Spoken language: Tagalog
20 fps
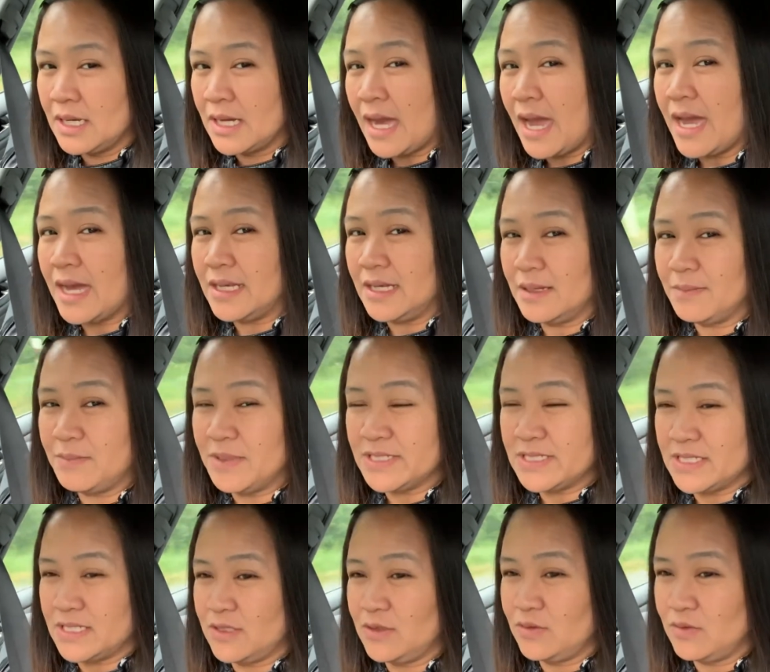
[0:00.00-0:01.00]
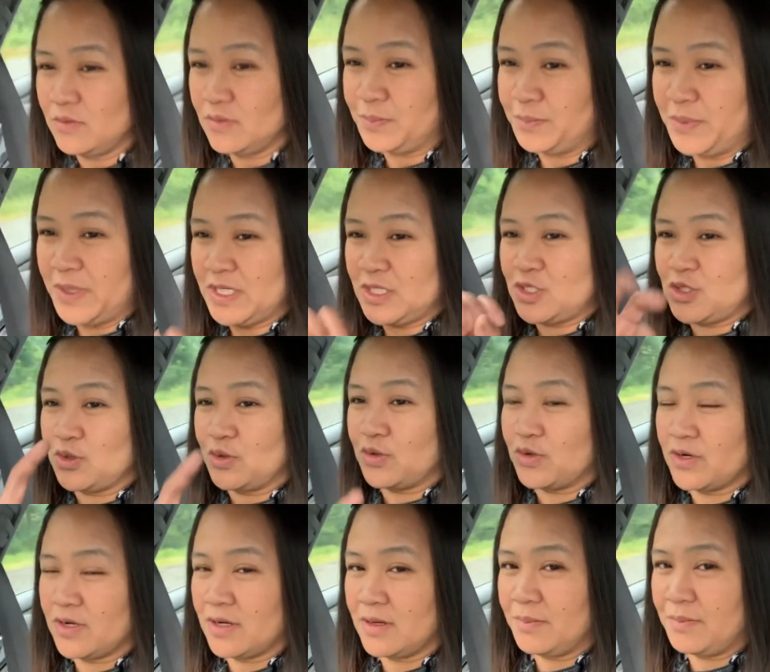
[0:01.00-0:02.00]
kakalabasan ng
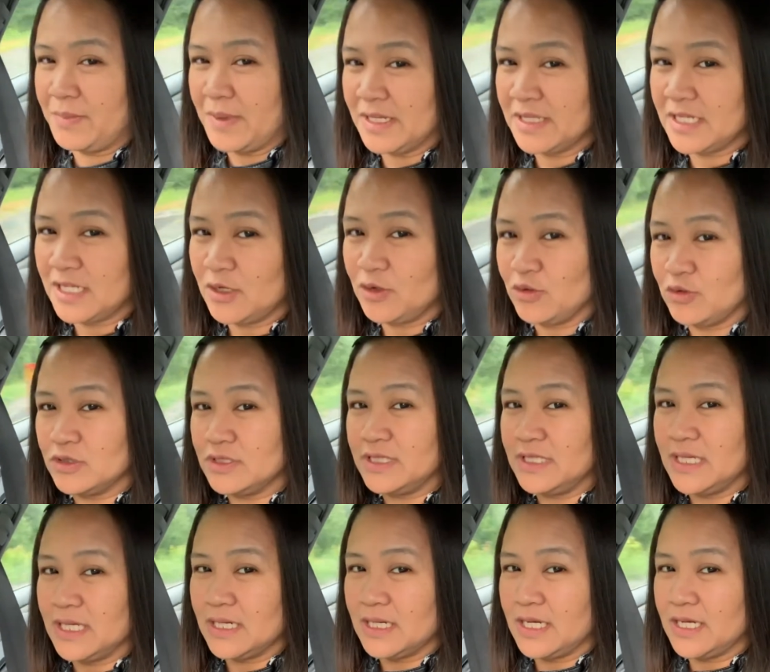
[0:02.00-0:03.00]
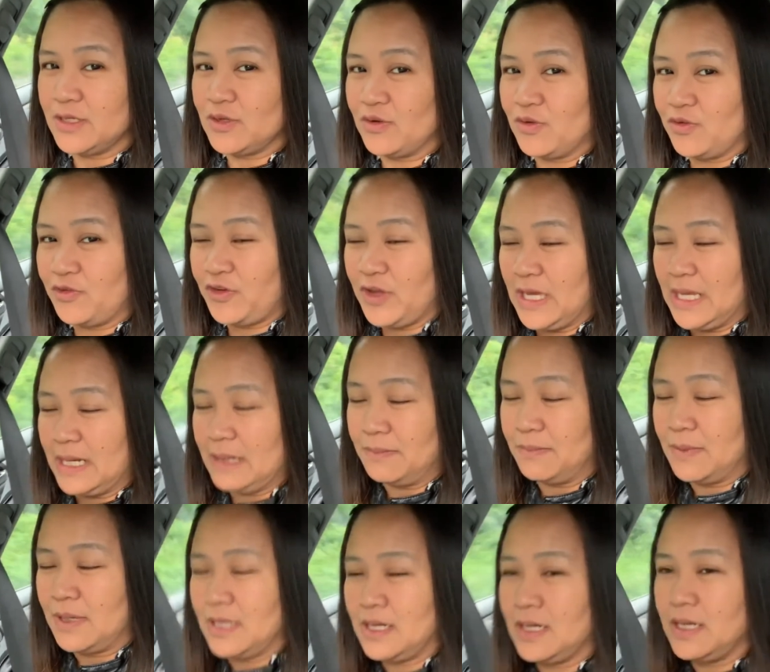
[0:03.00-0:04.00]
picture pag nanood ng, ano, film.
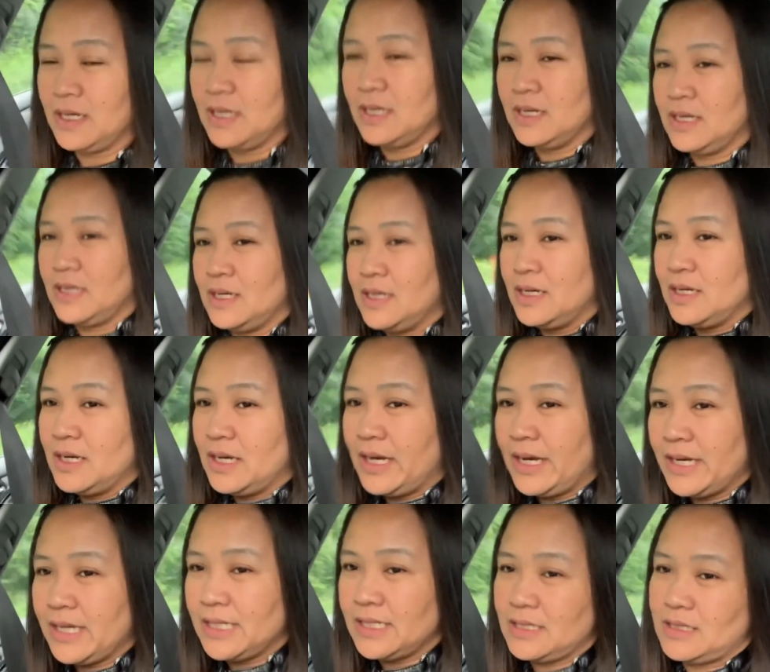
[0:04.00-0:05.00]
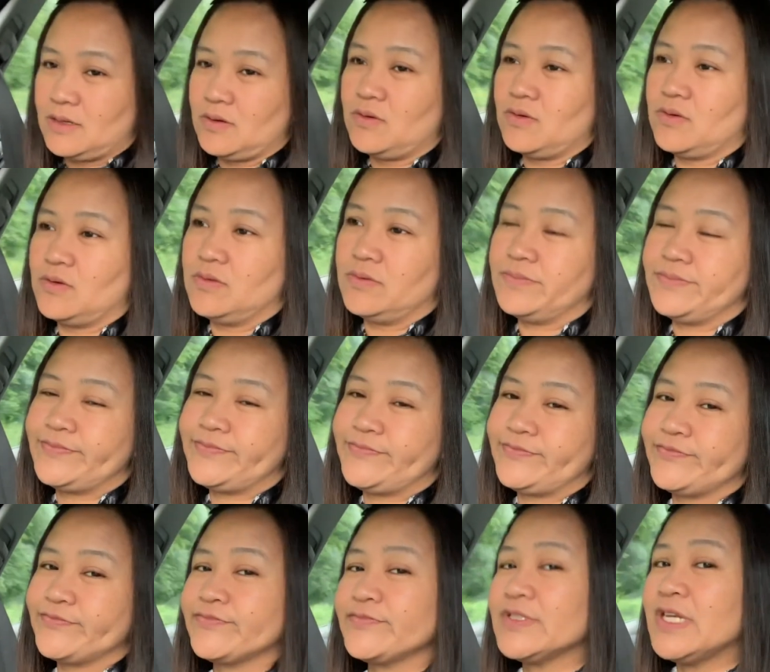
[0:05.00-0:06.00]
Ay, naku.
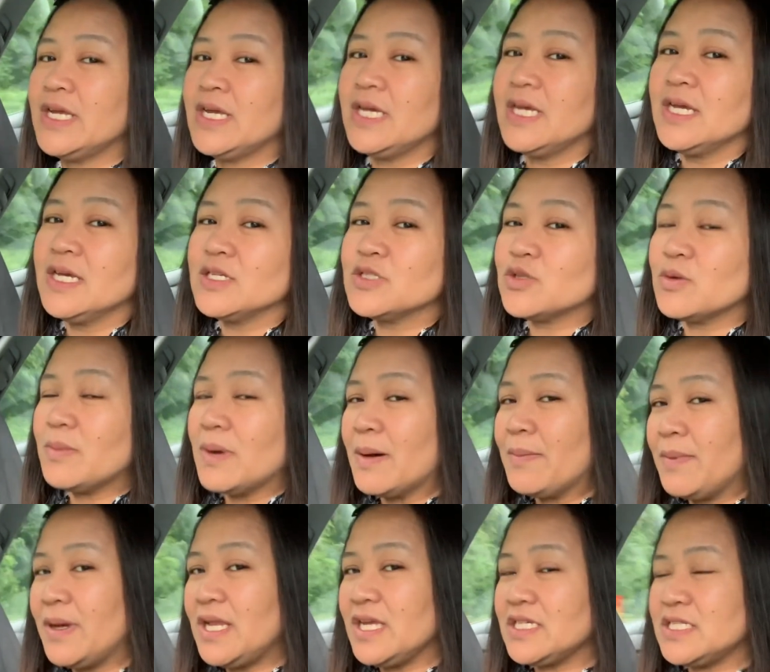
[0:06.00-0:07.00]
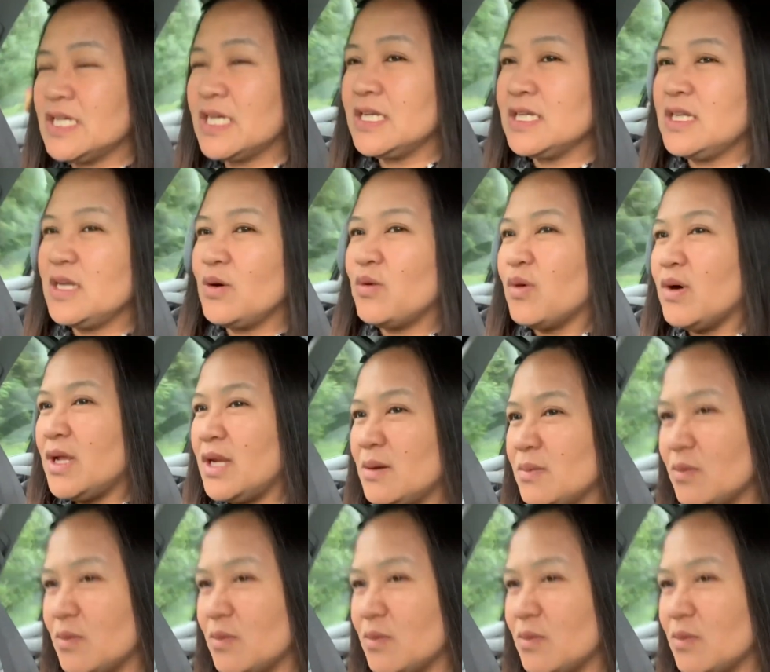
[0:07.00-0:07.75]
So, babalik siya. Hindi ko alam